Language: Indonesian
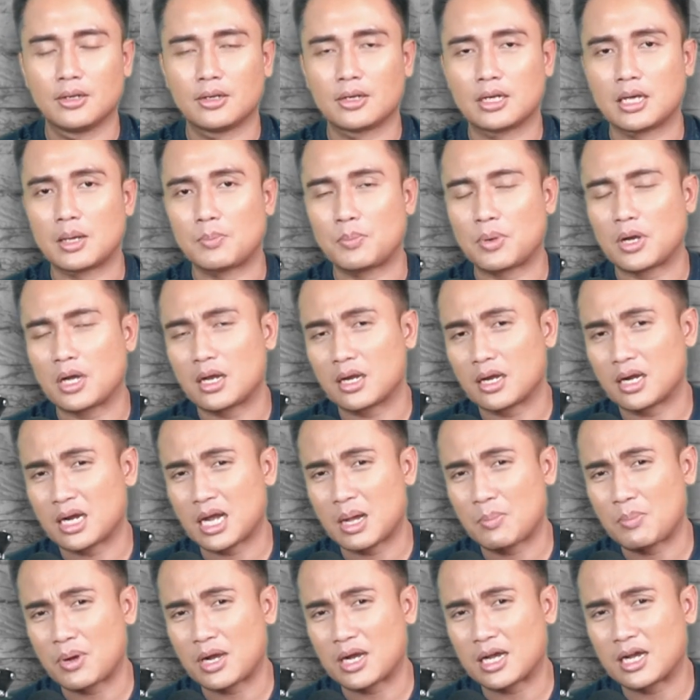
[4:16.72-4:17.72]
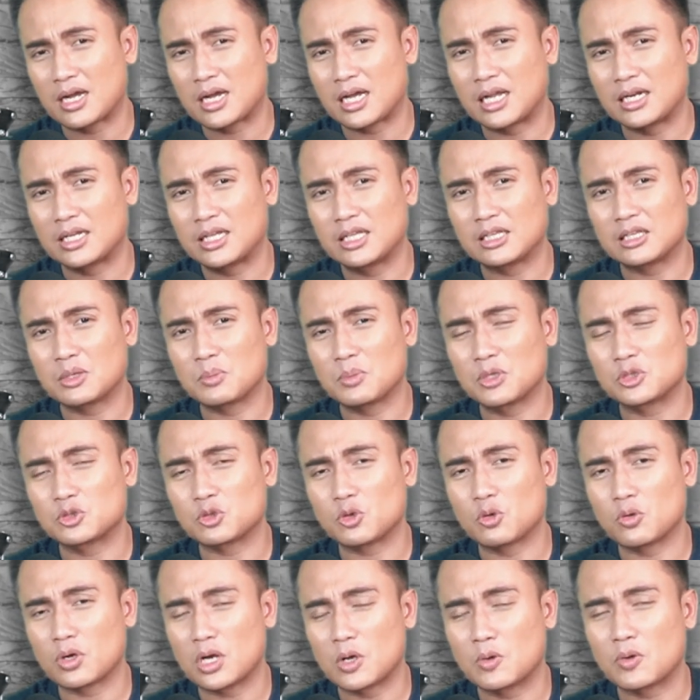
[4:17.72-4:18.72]
Nah, apa, apakah kalian
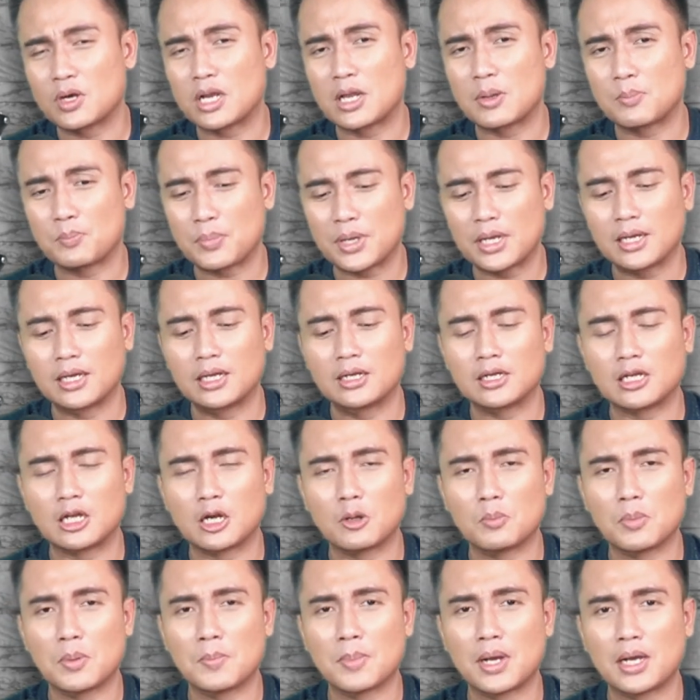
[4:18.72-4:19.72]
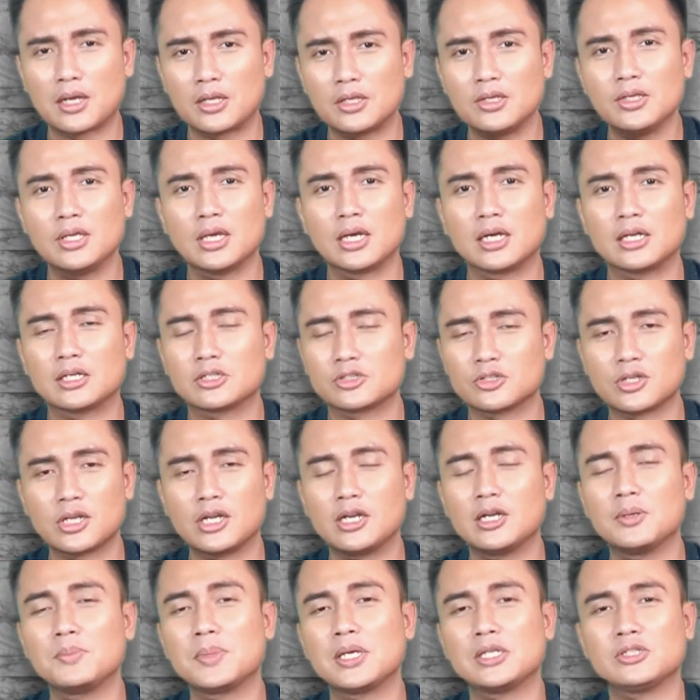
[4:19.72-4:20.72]
termasuk orang-orang yang pengen kalau memang iya
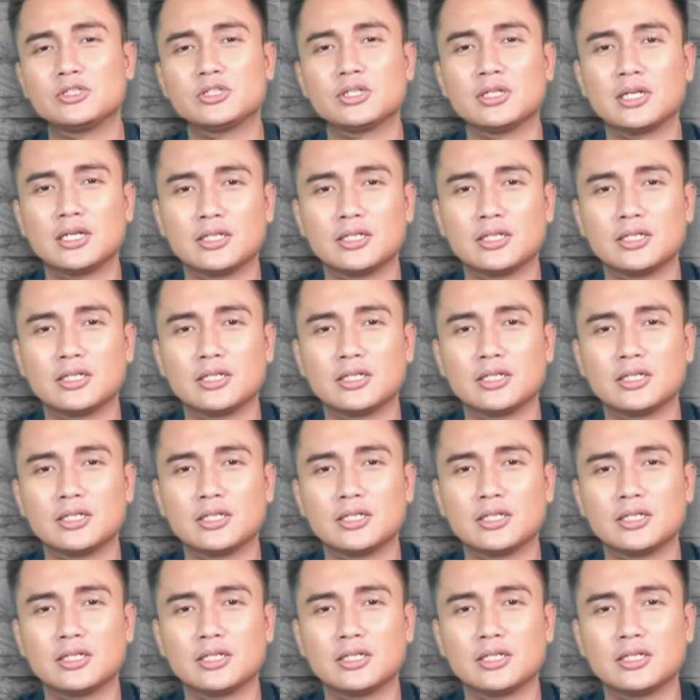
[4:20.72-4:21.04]
sering dimention